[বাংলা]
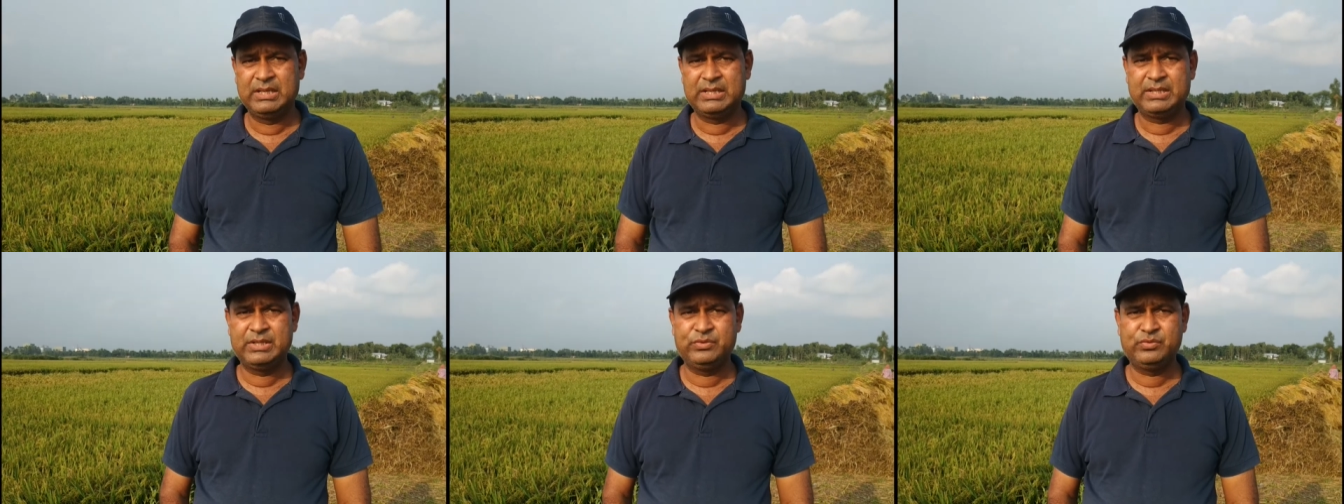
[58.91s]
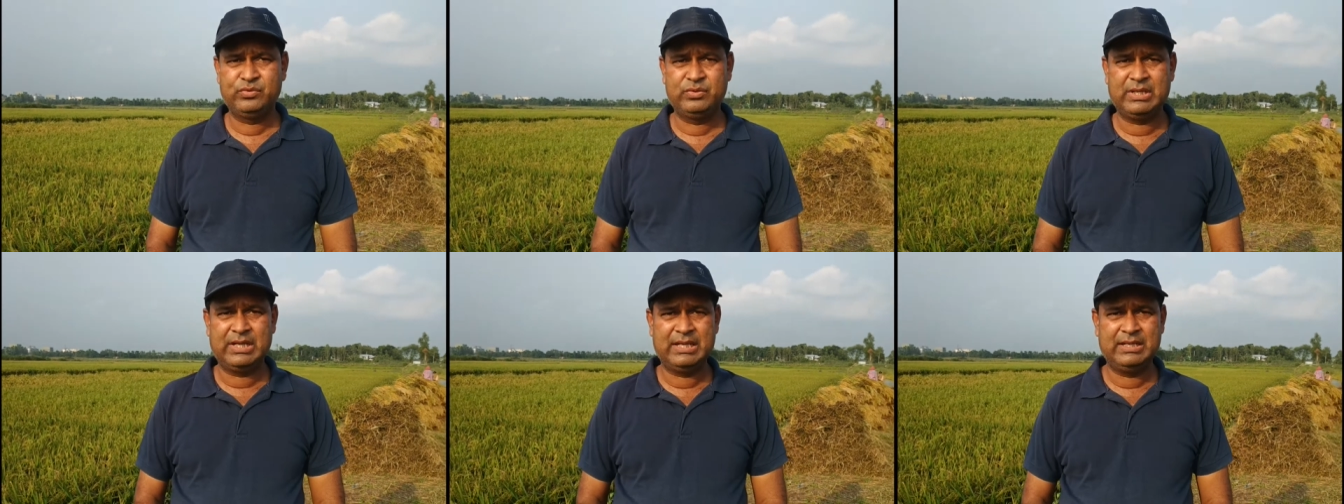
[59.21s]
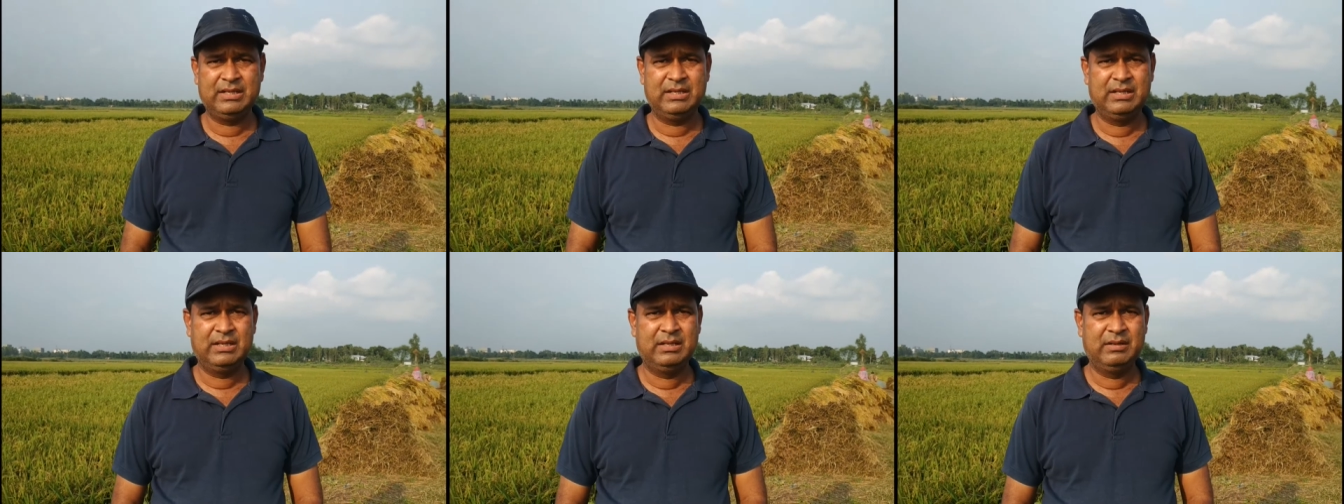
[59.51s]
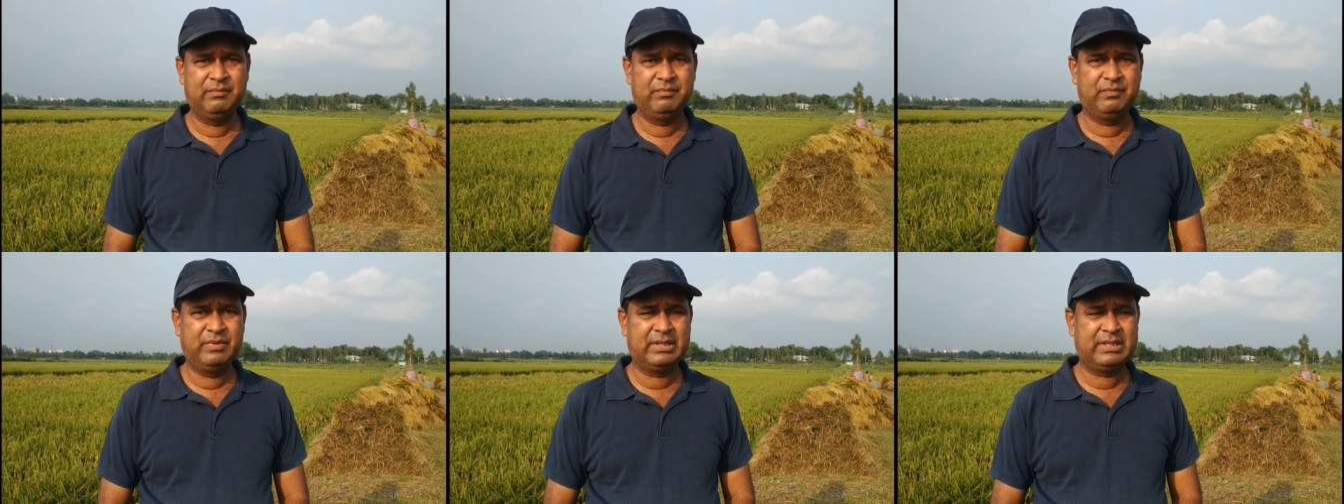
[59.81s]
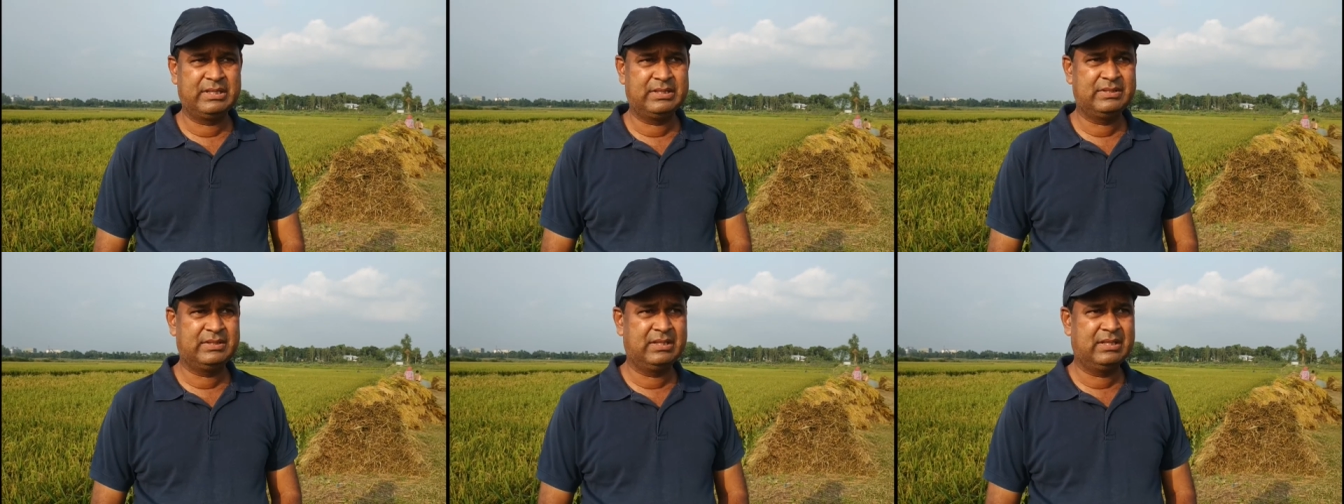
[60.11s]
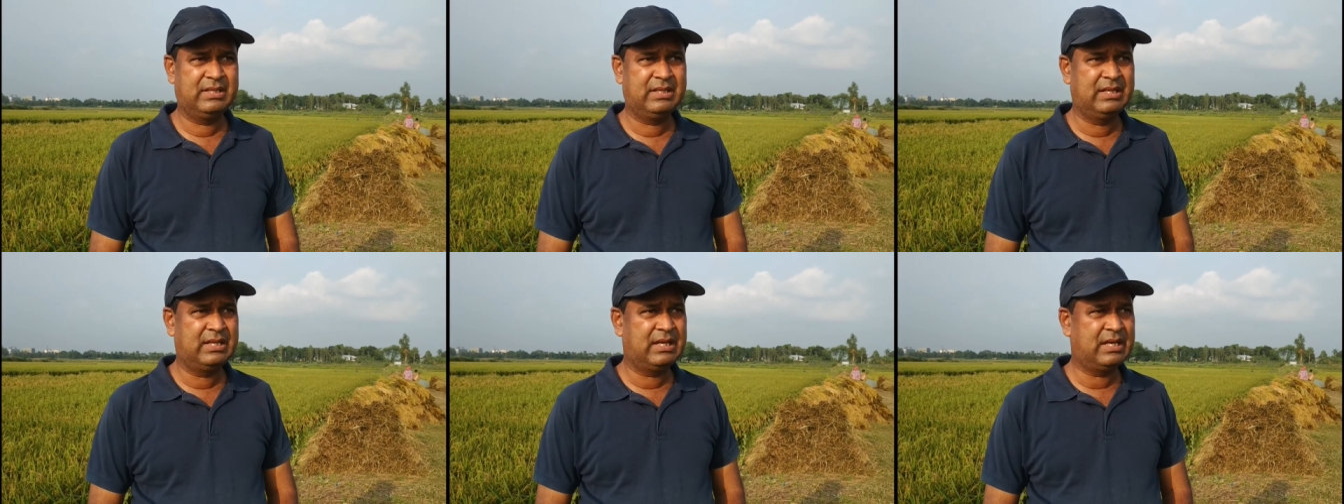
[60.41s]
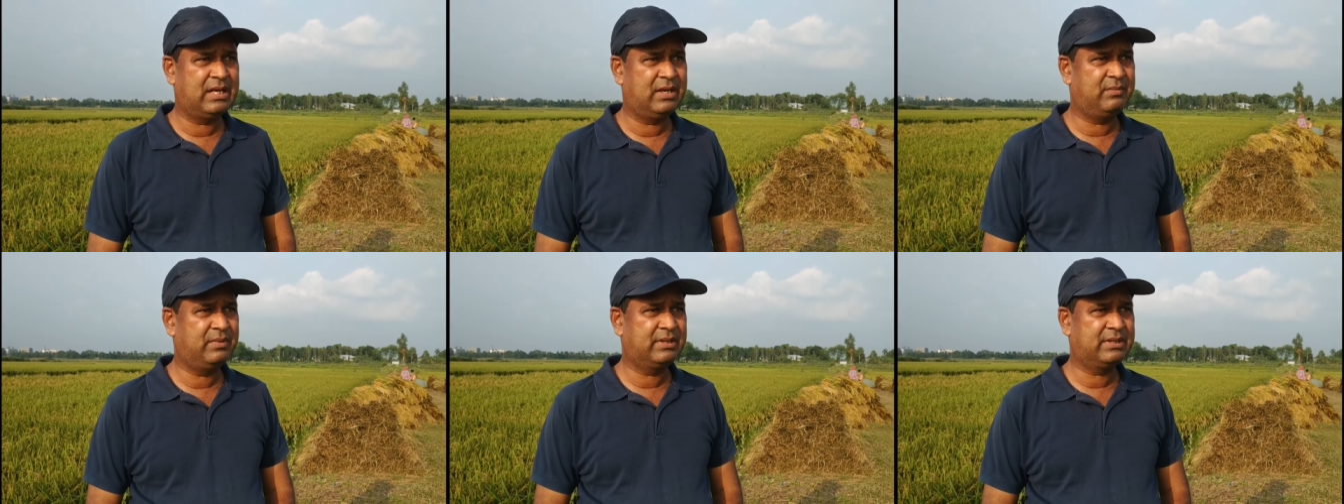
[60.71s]
কিছু ধান পেকেছে
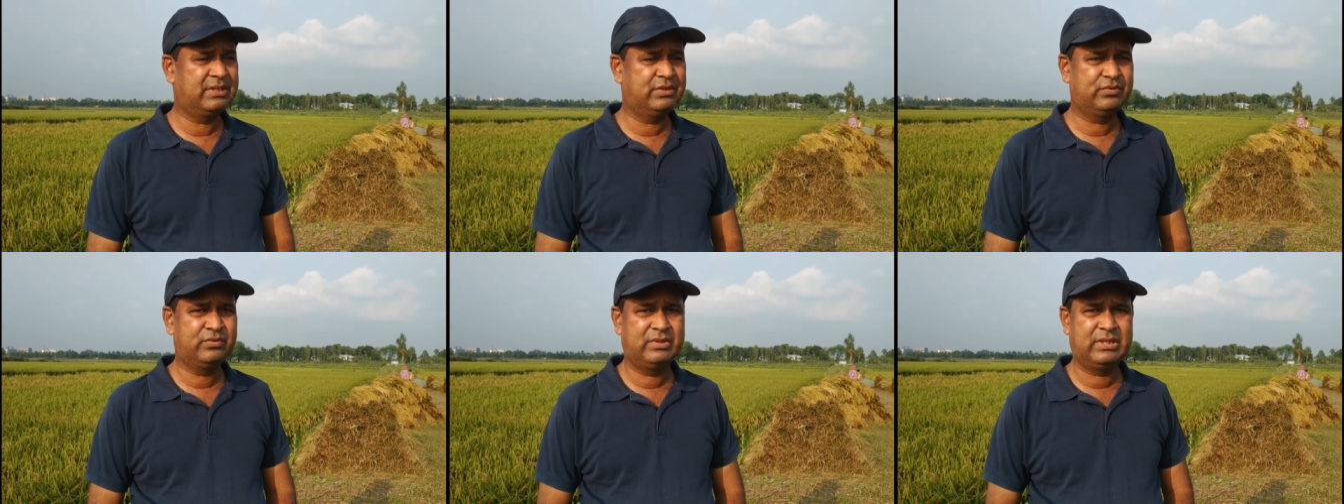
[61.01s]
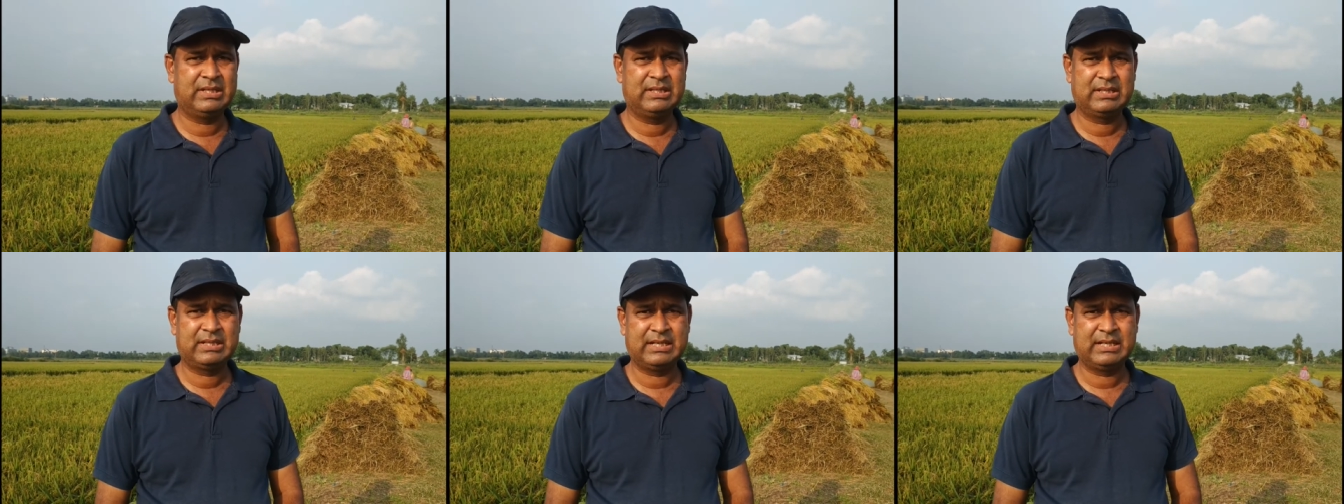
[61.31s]
আবার কিছু ধান